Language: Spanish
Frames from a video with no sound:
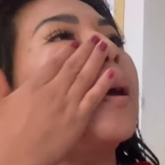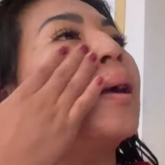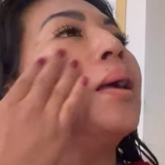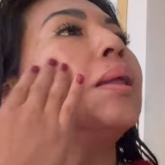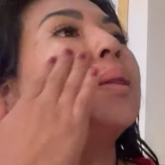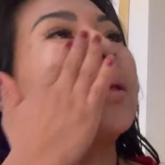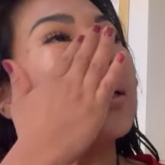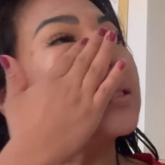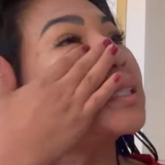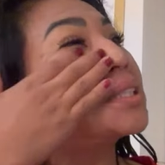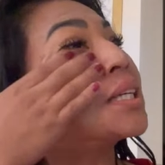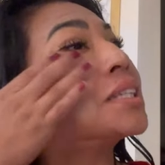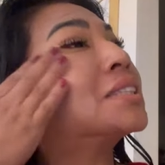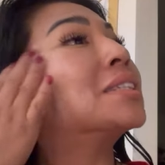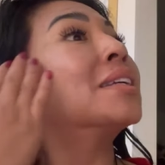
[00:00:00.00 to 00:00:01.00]

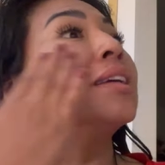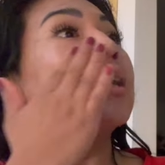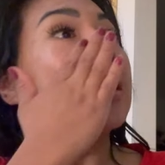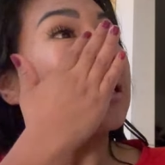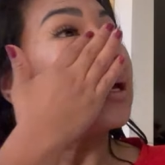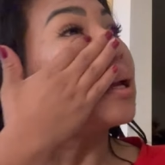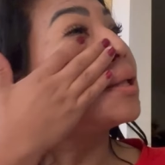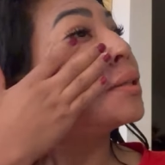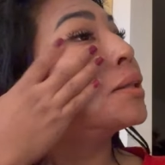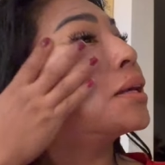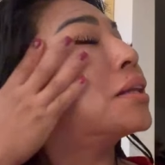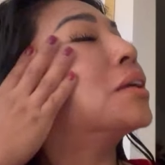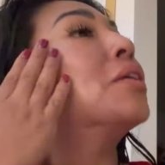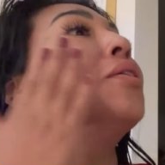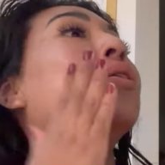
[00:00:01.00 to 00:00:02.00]
Entonces, el
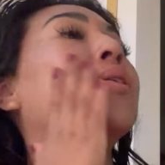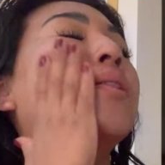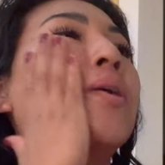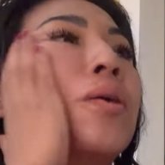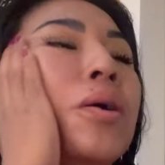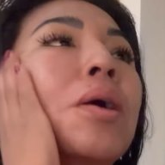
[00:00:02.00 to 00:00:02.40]
día de hoy tengo